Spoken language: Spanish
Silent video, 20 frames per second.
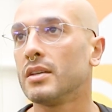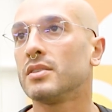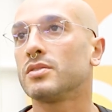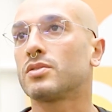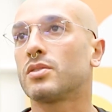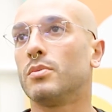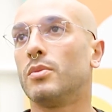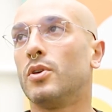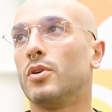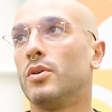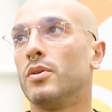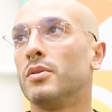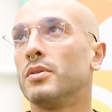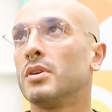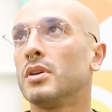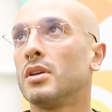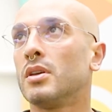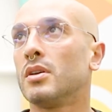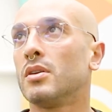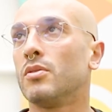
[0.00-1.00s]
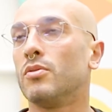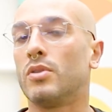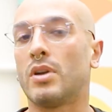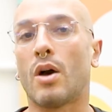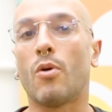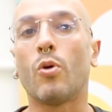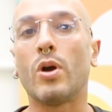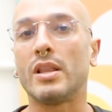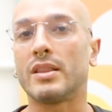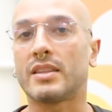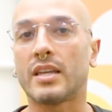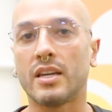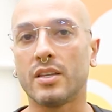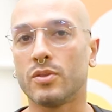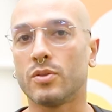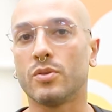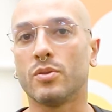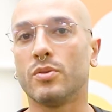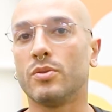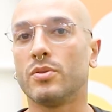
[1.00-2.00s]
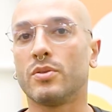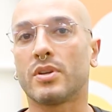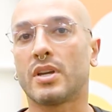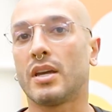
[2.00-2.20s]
es como una vuelta hindú